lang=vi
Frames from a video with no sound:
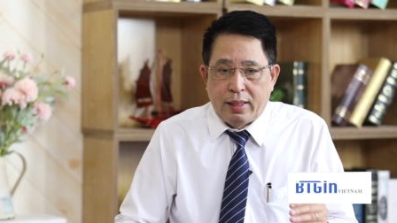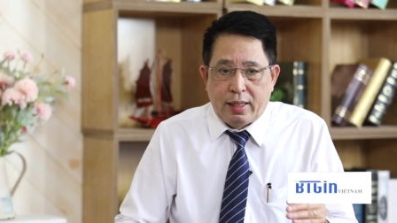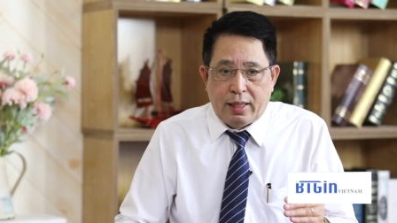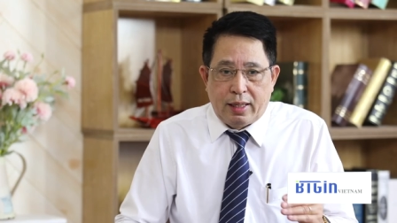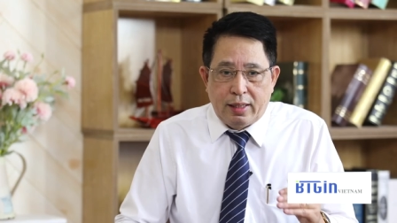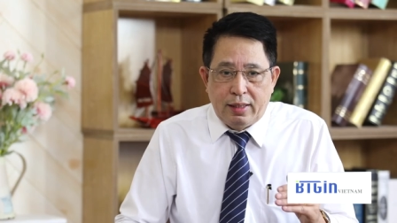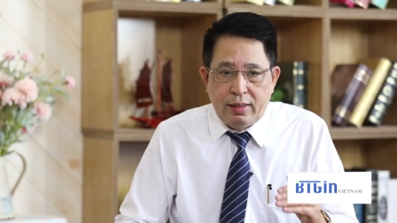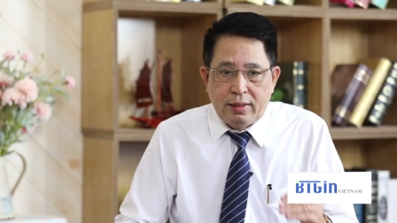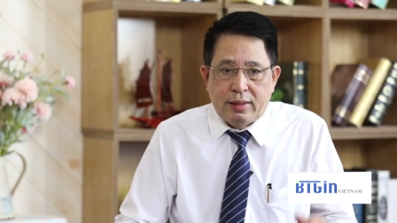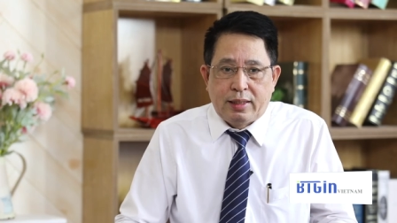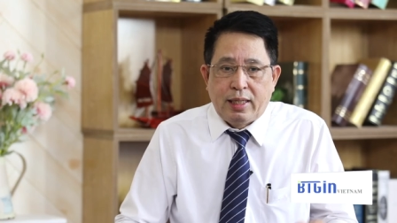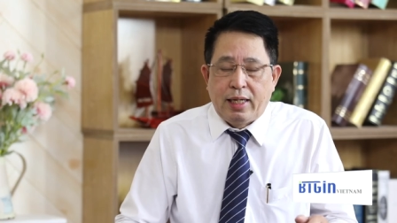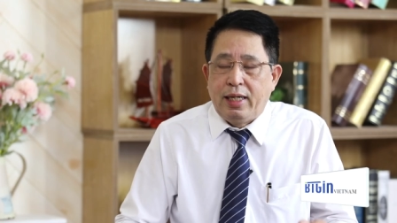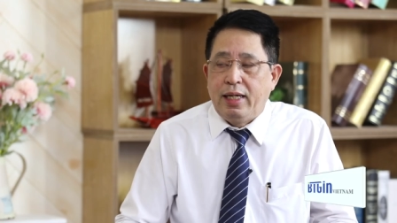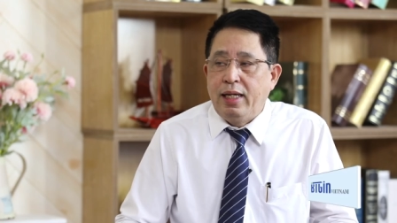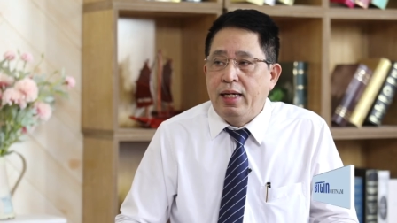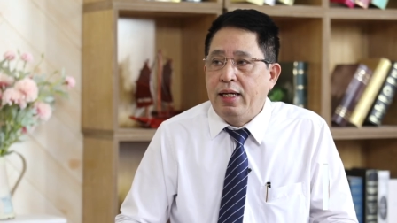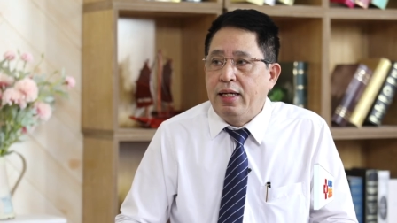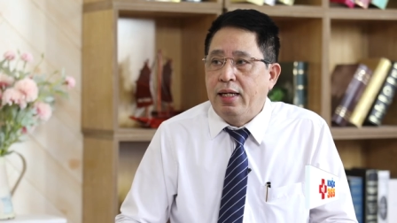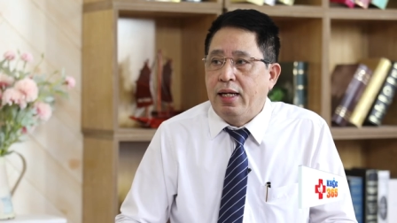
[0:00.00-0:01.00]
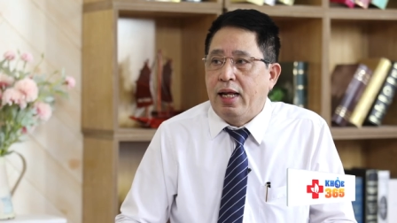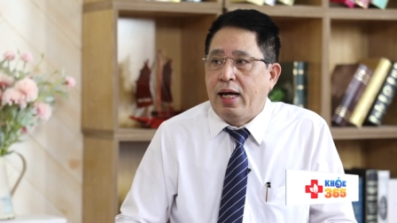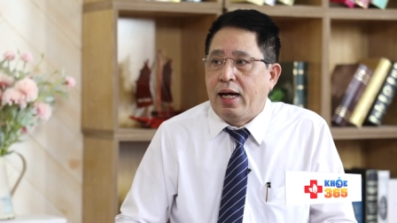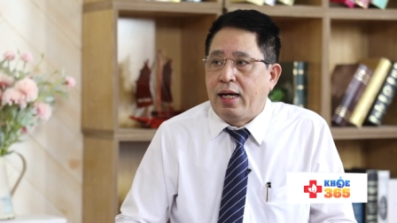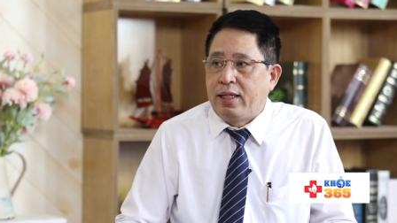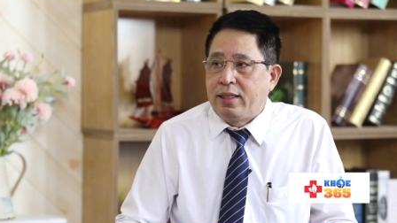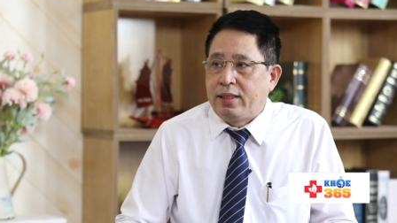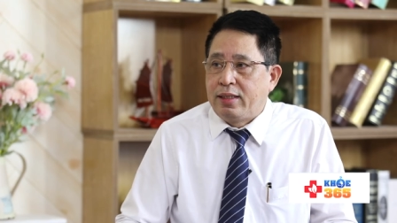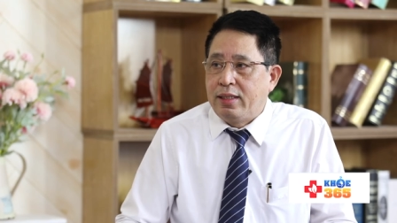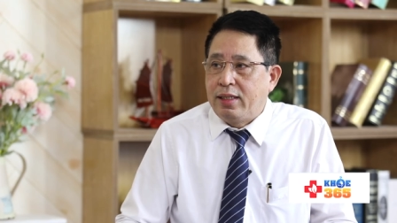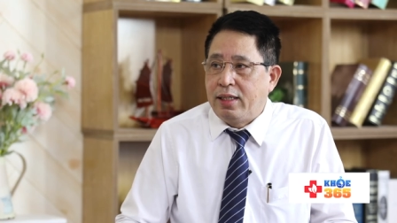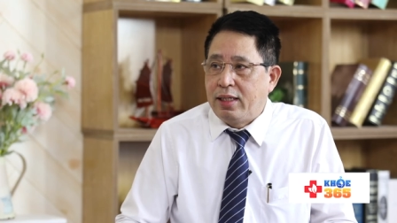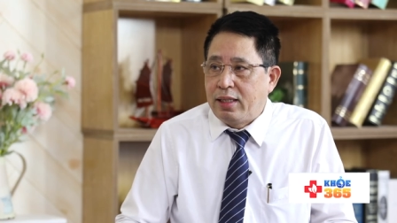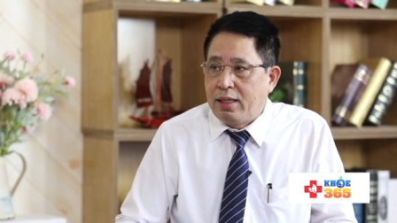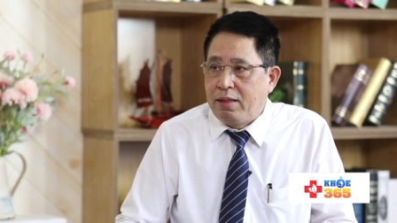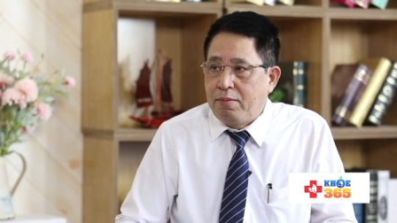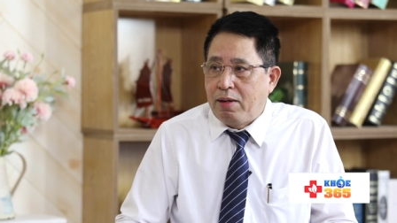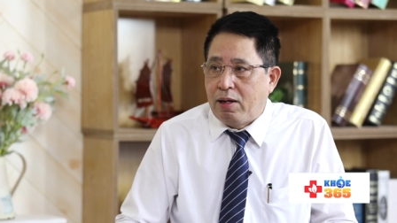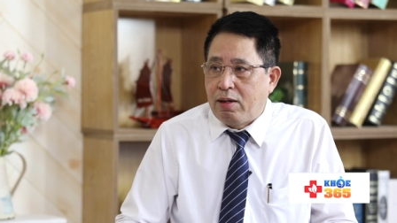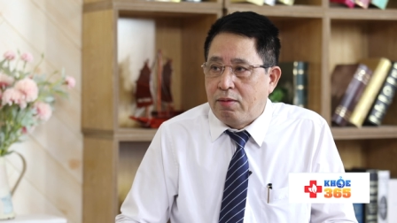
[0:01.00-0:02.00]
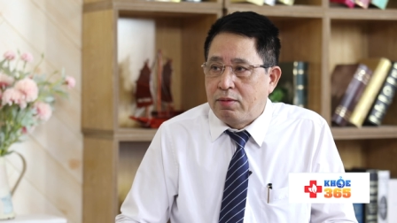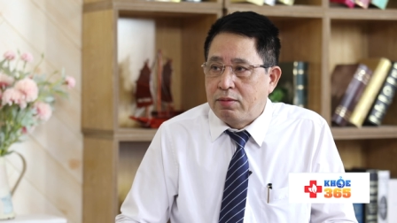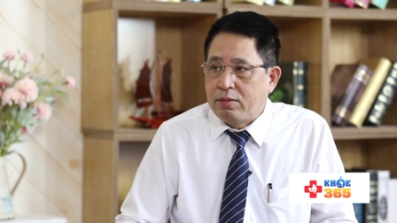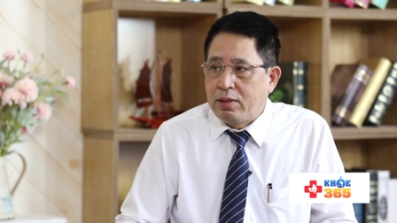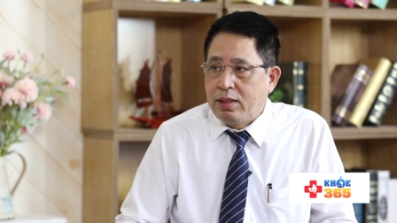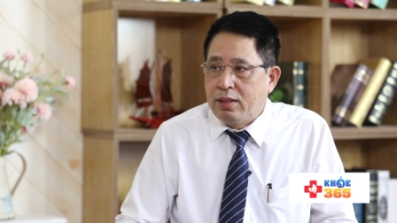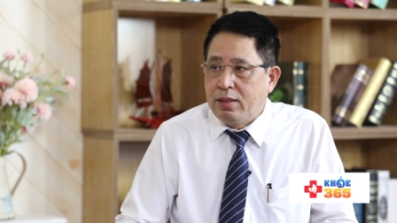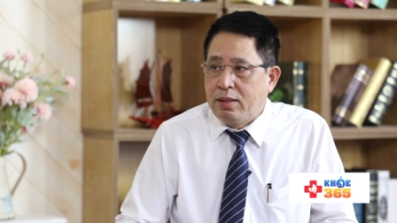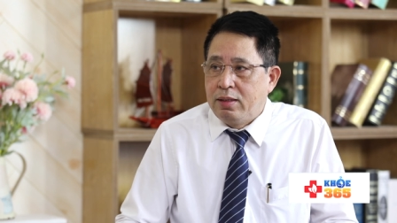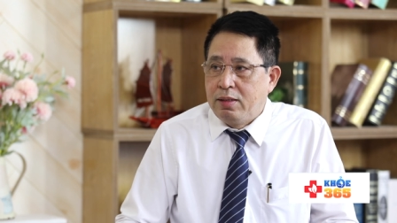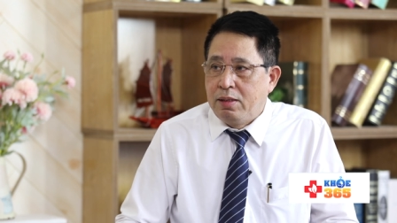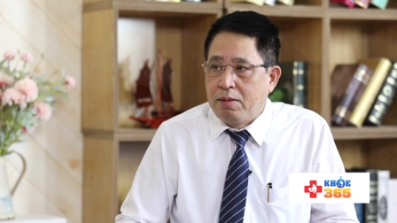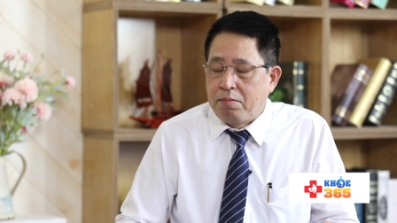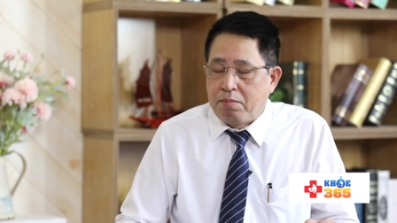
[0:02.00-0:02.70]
để ức chế lại những cái tế bào ung thư